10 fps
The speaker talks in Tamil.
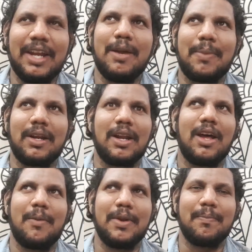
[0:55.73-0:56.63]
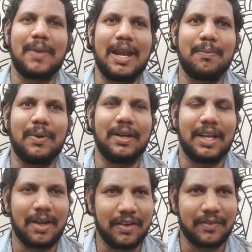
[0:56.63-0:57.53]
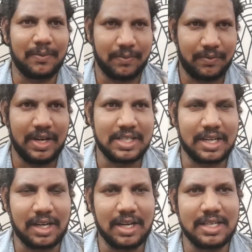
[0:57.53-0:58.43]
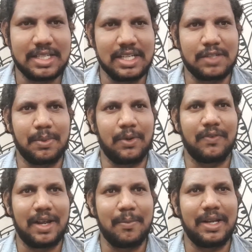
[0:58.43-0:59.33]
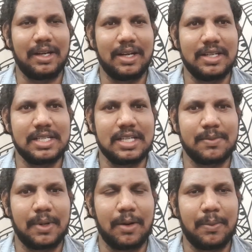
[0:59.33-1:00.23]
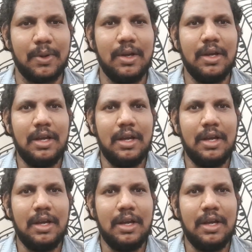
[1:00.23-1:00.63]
என்ன பண்ணலாம் அப்படின்னு பிளான் போட்டு எங்கள் ஃப்ரெண்ட்ஸ் கிட்டலாம் டிஸ்கஸ் பண்ணோம் ஃபேமிலி கிட்டலாம் டிஸ்கஸ் பண்ணுறப்போ